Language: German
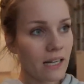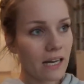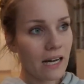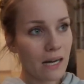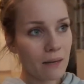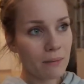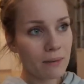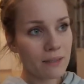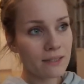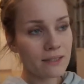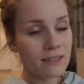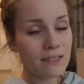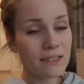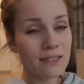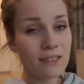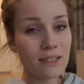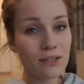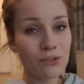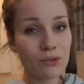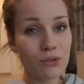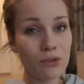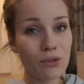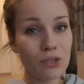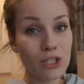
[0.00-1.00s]
Aber es ist
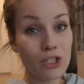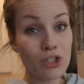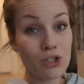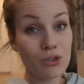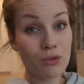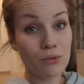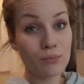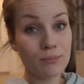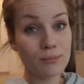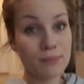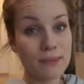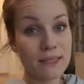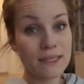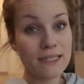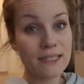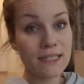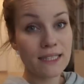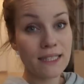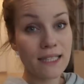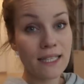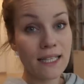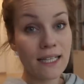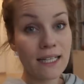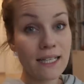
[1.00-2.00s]
natürlich schon ein
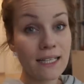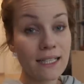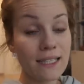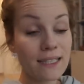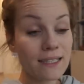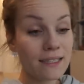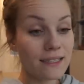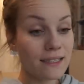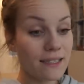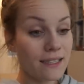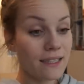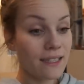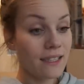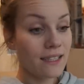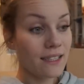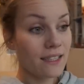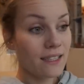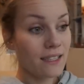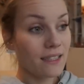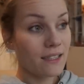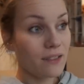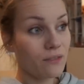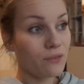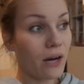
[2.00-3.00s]
bisschen ärgerlich,
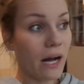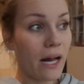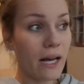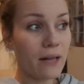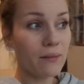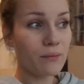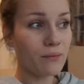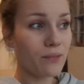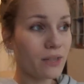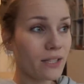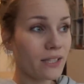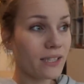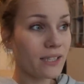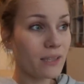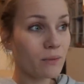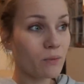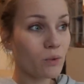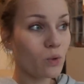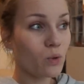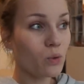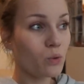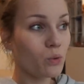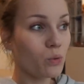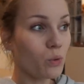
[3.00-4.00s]
vor allem wegen
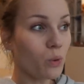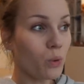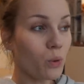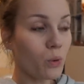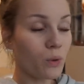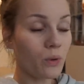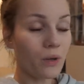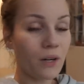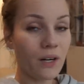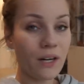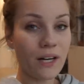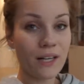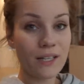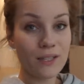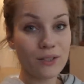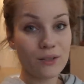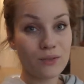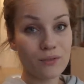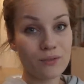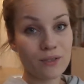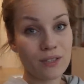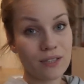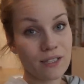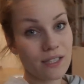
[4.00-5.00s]
dem Kuchen.
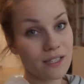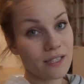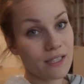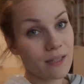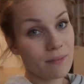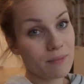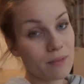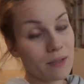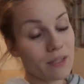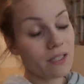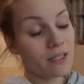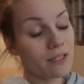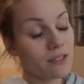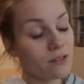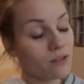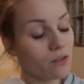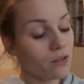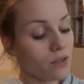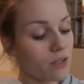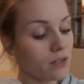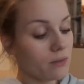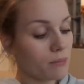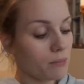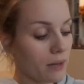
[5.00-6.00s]
Also wie gesagt, ich habe den jetzt
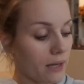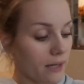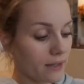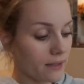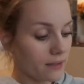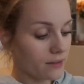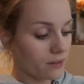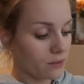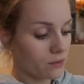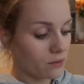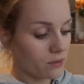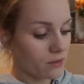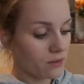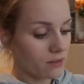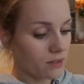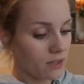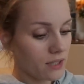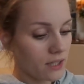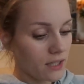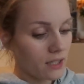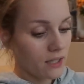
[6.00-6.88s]
noch gebacken und